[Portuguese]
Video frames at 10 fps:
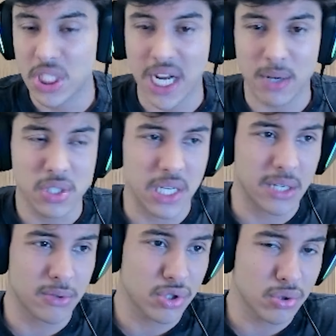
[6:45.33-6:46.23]
Thiago
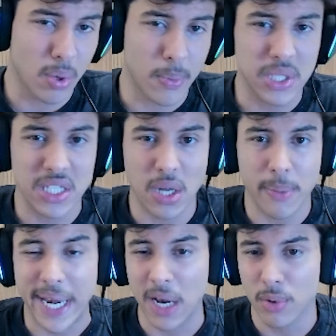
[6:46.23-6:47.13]
Santos tomou o terceiro
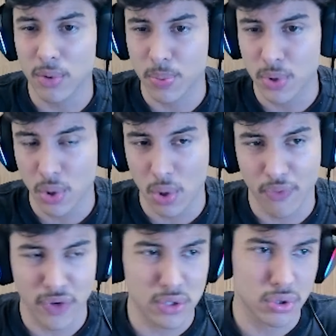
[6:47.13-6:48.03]
amarelo no último jogo,
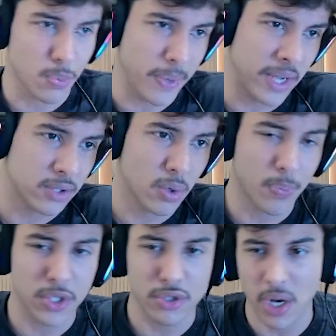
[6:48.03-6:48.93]
foi suspenso, não
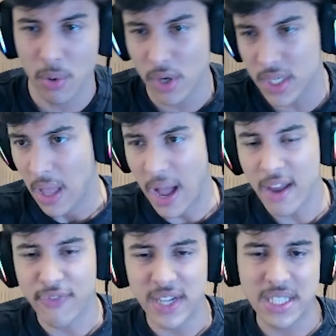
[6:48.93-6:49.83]
pôde jogar hoje. Aí
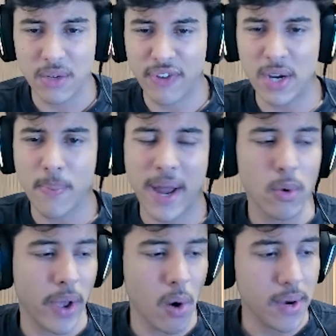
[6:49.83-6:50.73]
vai, vai o
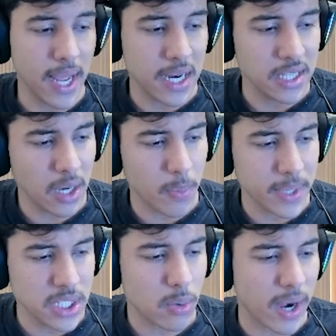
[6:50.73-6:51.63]
Manuel, que é
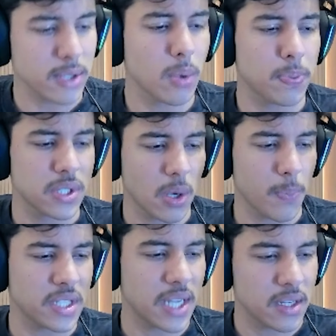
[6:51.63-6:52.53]
literalmente a quarta opção
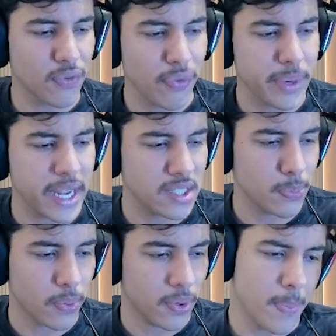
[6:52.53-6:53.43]
para zaga do Fluminense,
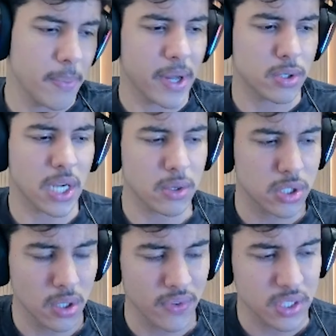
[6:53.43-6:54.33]
pô. Primeiro é o Thiago
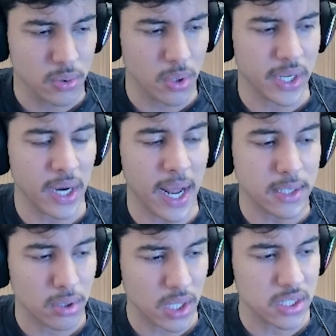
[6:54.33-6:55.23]
Silva, segundo é o
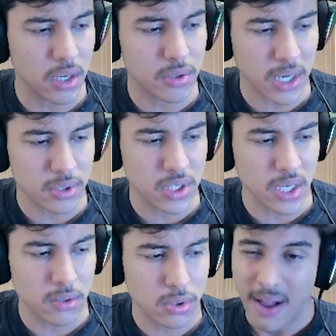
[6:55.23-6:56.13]
Ignacio, terceiro é o Thiago
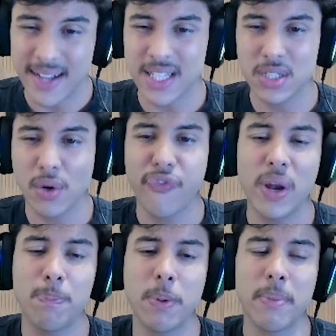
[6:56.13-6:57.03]
Santos. Aí ainda tinha o
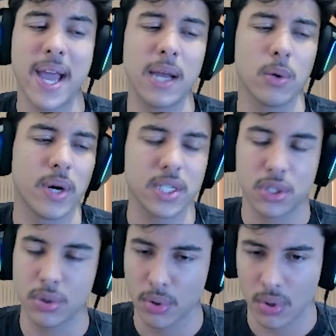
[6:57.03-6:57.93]
Felipe Melo
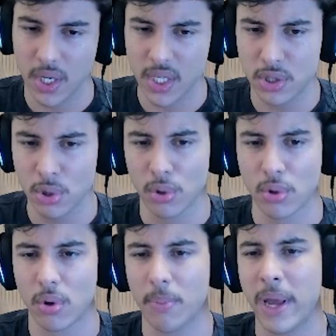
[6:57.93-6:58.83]
antes do antes
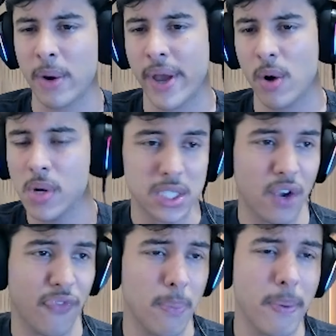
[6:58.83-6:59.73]
do Manuel. Só
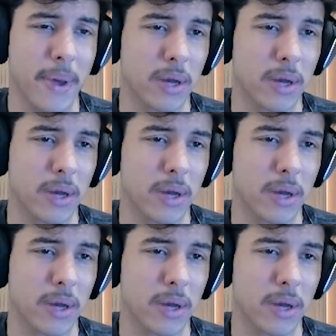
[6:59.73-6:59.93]
que o Felipe Melo